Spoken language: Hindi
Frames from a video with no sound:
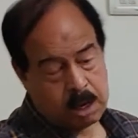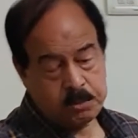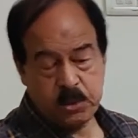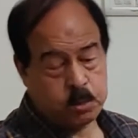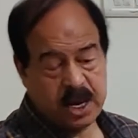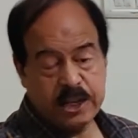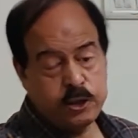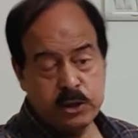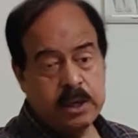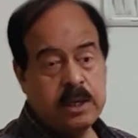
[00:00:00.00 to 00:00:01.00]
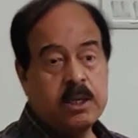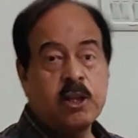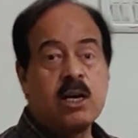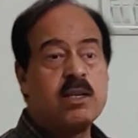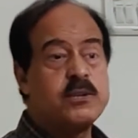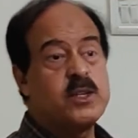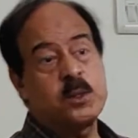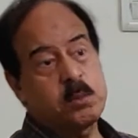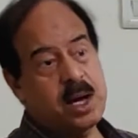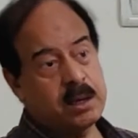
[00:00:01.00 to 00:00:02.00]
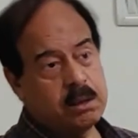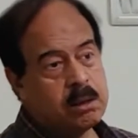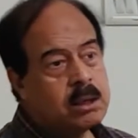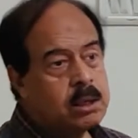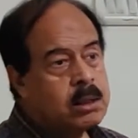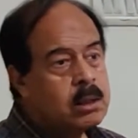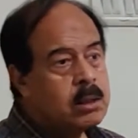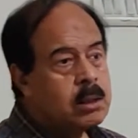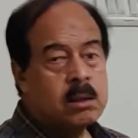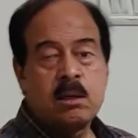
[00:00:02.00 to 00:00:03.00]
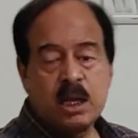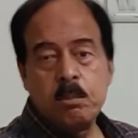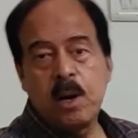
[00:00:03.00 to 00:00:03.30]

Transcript: आप इमेजिन करेंगे 36 बैरल गन